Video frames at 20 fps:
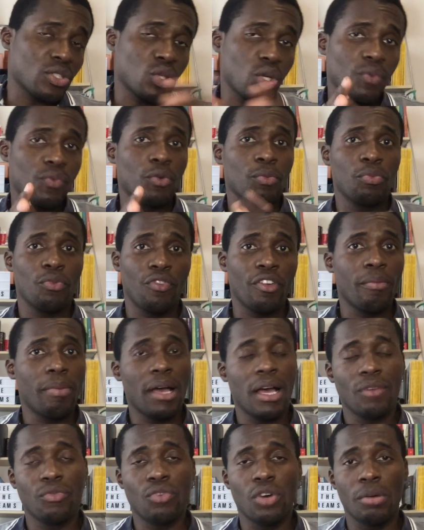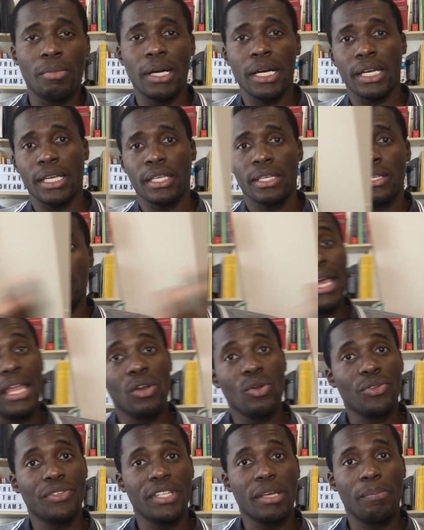que vous ne pouvez pas avoir, Marie Elle ne
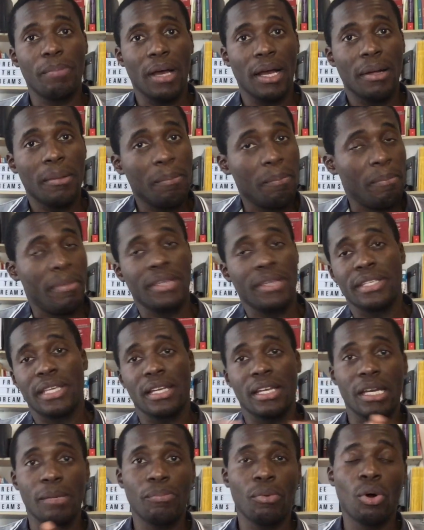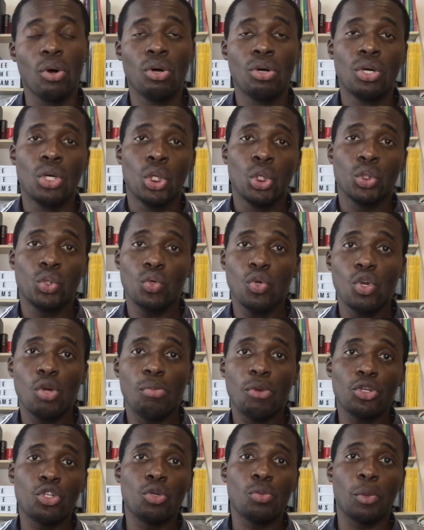sait pas. Mais elle répond, tout le
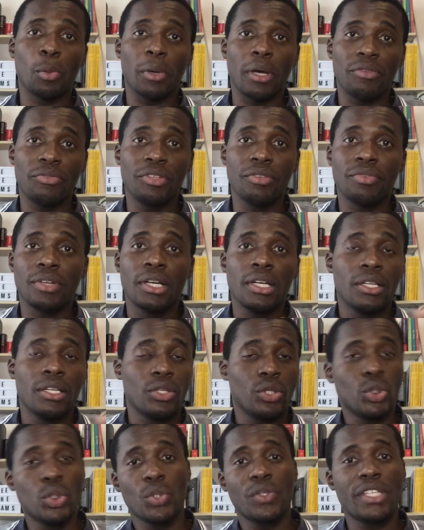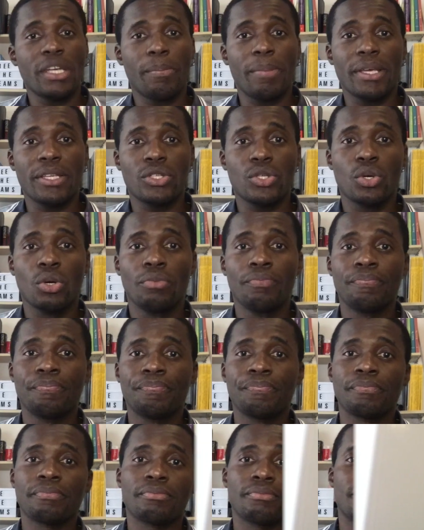monde ne peut pas vivre de sa passion.
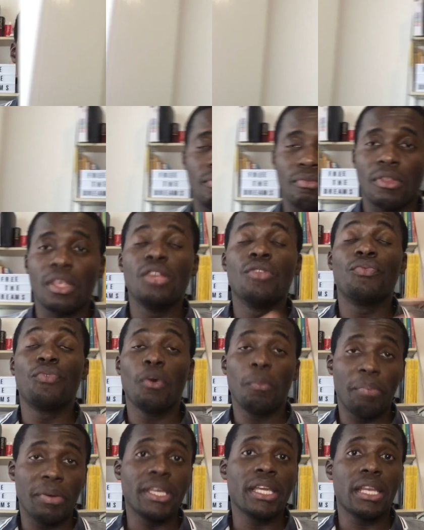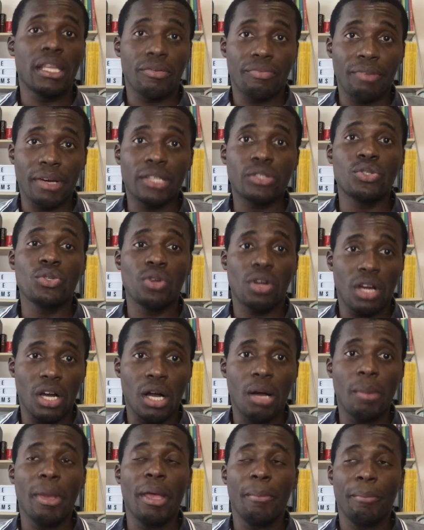Il faut payer les factures quand
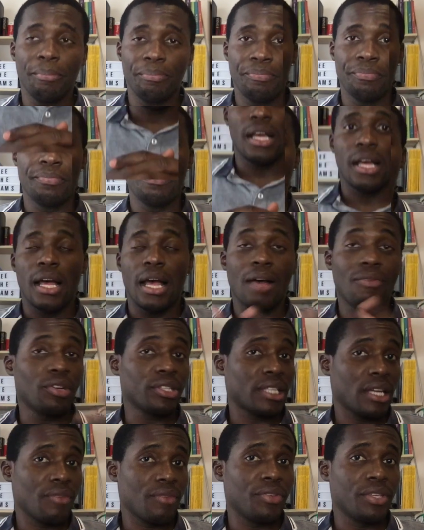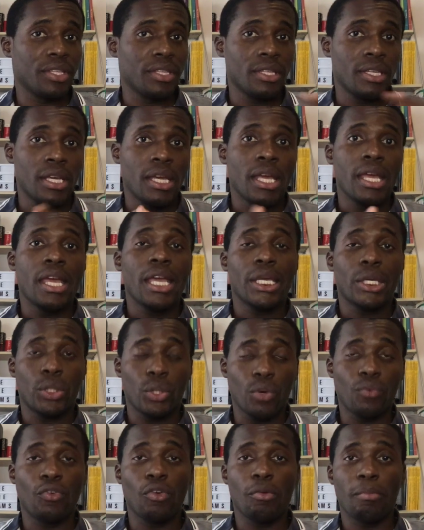même. À votre avis, que
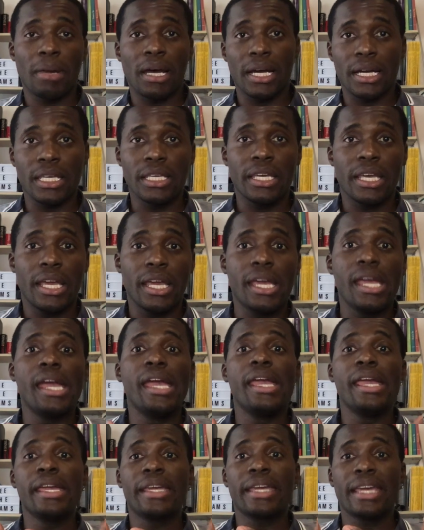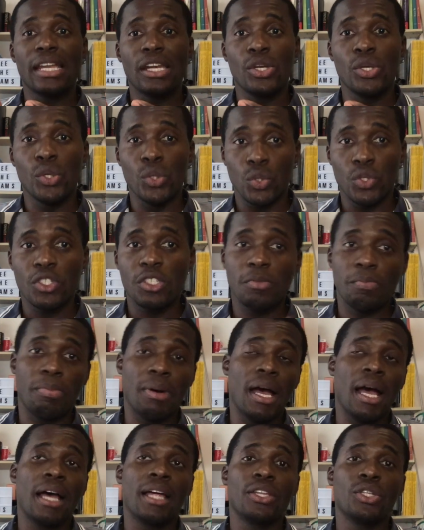veut Marie et qu'elle n'ose
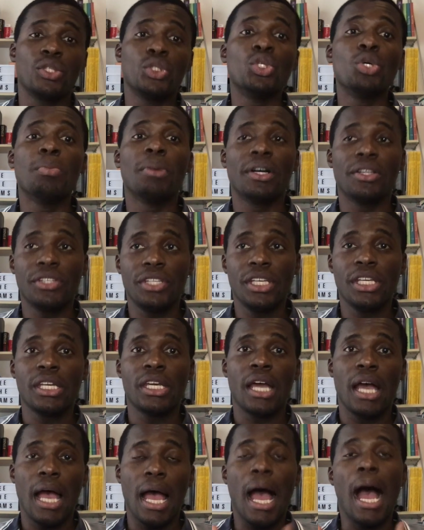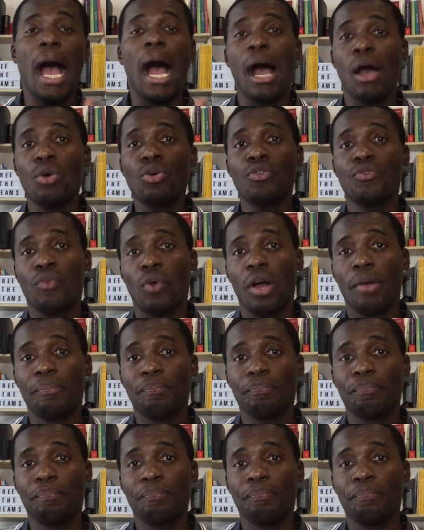pas demander à haute voix